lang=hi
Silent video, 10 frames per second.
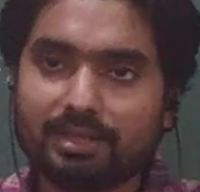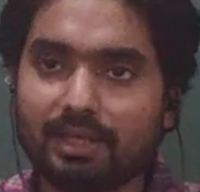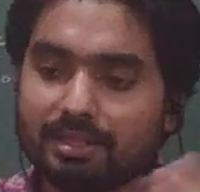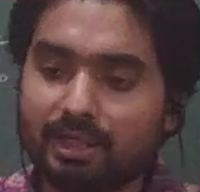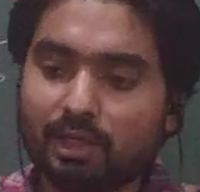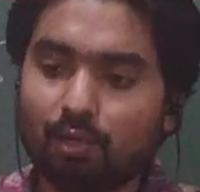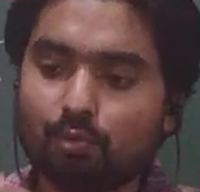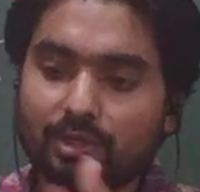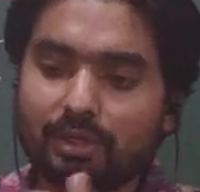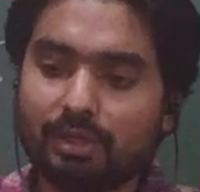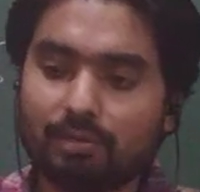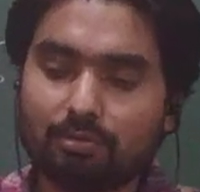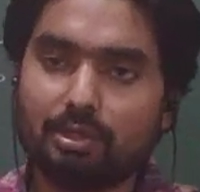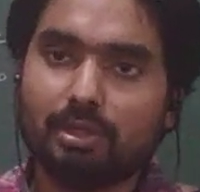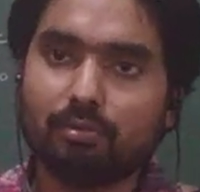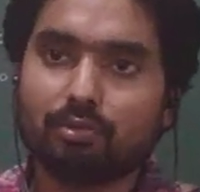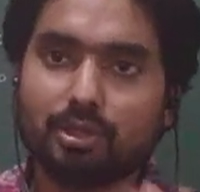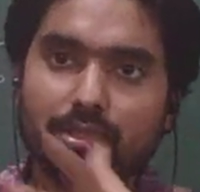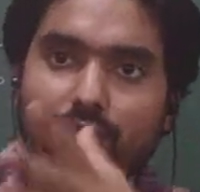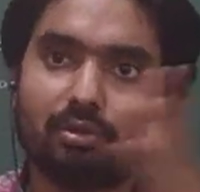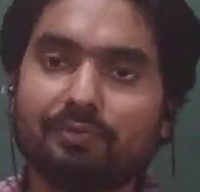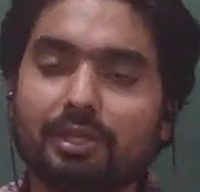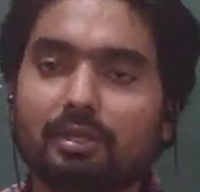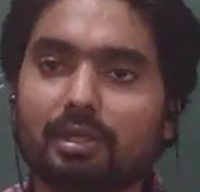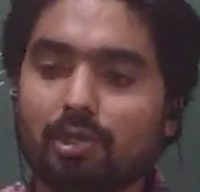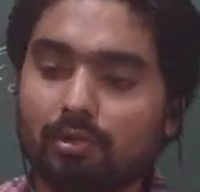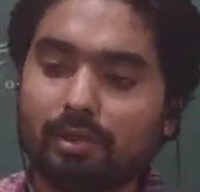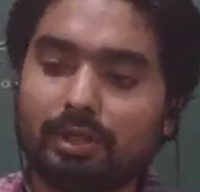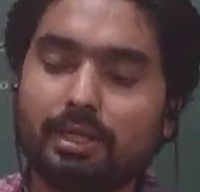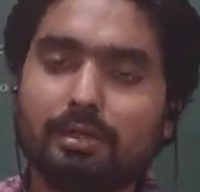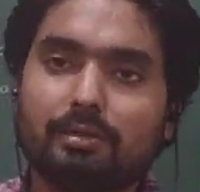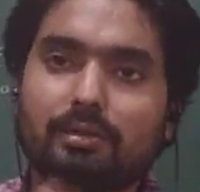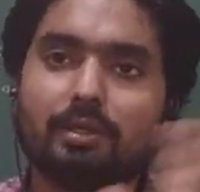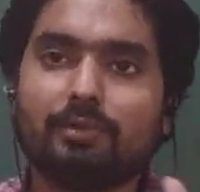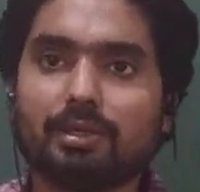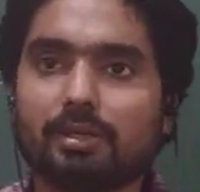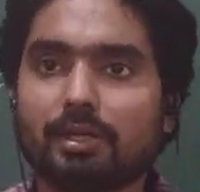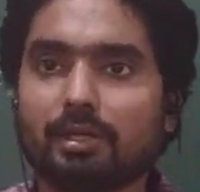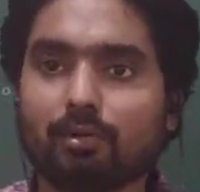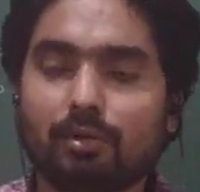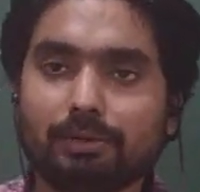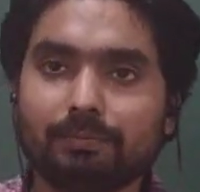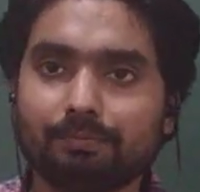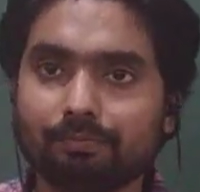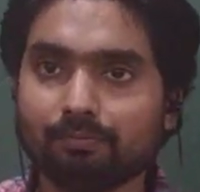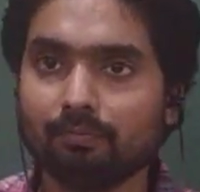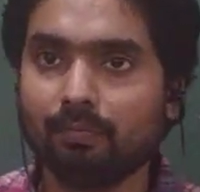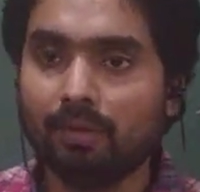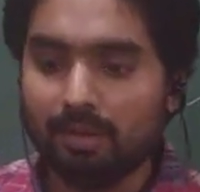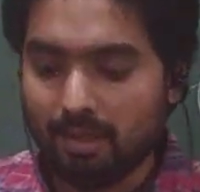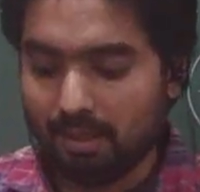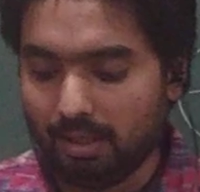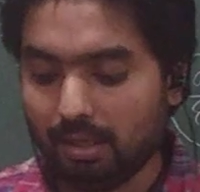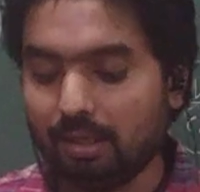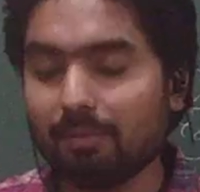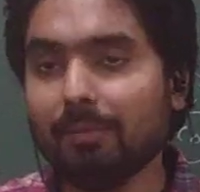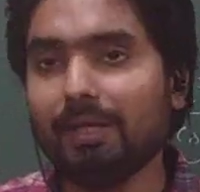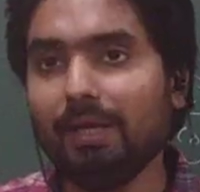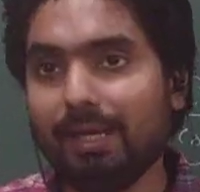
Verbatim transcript: यहाँ से जा रहा हो कुछ यहाँ कुछ यहाँ कुछ यहाँ चार तरफ निकल रहा होगा एक तरफ इधर जा रहा होगा अगर मैं